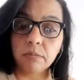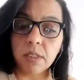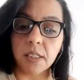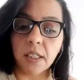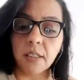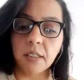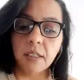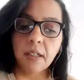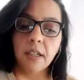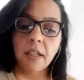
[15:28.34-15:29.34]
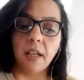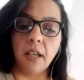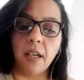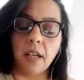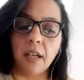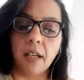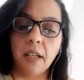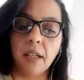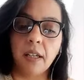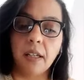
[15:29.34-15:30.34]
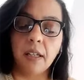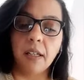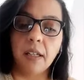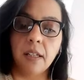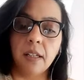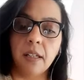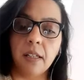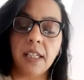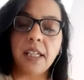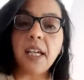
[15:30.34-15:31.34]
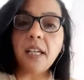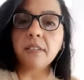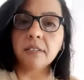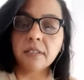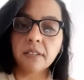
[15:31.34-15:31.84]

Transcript: ¿sí? y quién